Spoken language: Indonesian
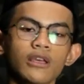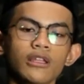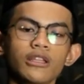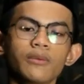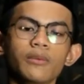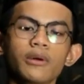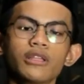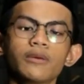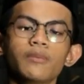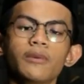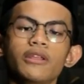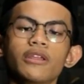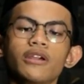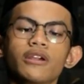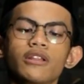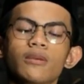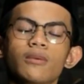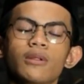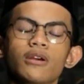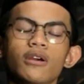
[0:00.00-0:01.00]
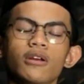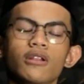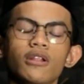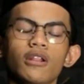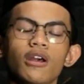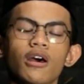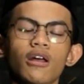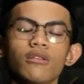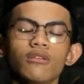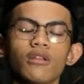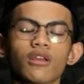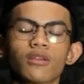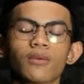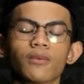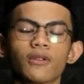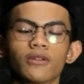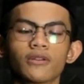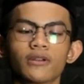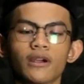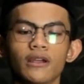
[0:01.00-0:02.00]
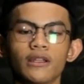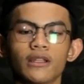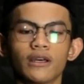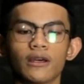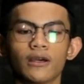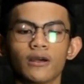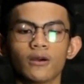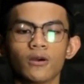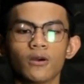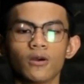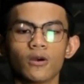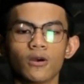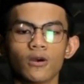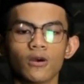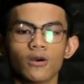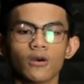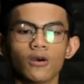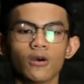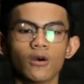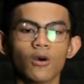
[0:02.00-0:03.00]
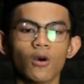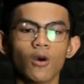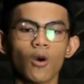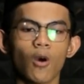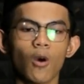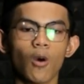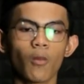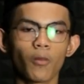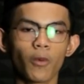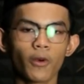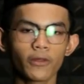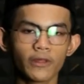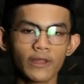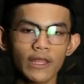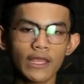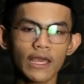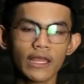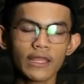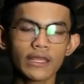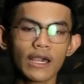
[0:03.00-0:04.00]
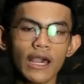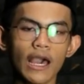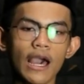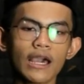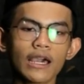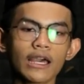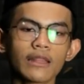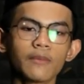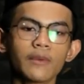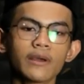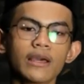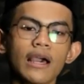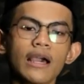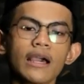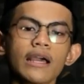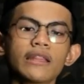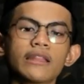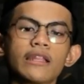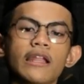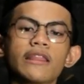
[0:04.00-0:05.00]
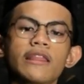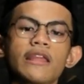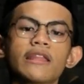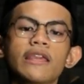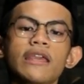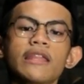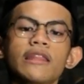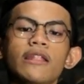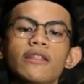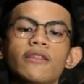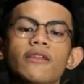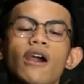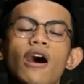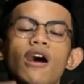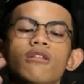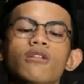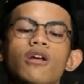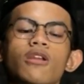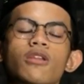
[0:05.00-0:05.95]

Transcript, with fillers: Teman-teman yang dilakukan oleh Allah swt postingan yang akan mengangkat derajat kita di sisi Allah